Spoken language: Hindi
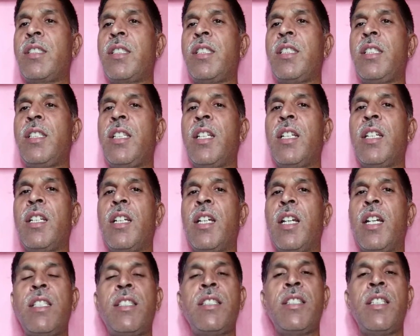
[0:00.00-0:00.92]
की
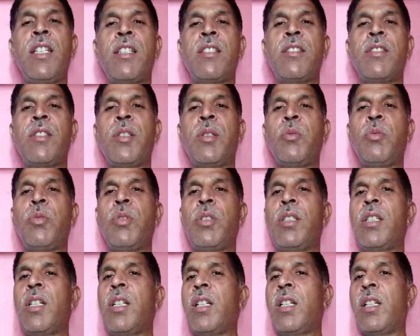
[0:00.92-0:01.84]
हंसी हंसते हुए
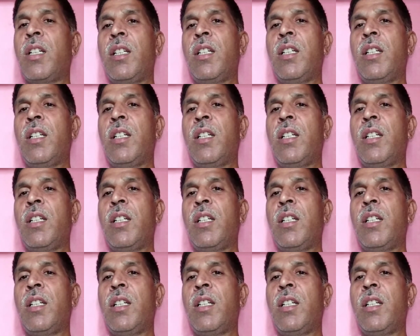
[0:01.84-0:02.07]
कहा